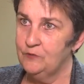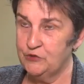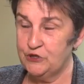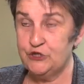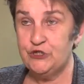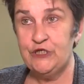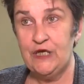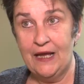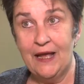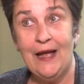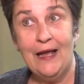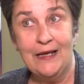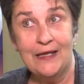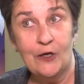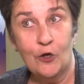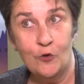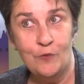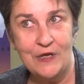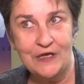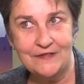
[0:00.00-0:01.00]
je tiens à
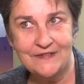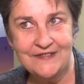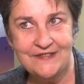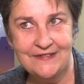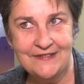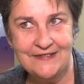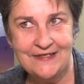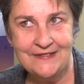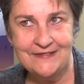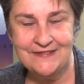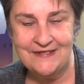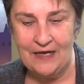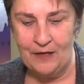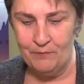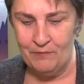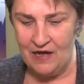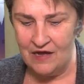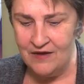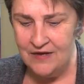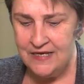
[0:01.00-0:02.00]
les remercier
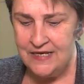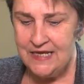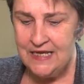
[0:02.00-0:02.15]
sincèrement.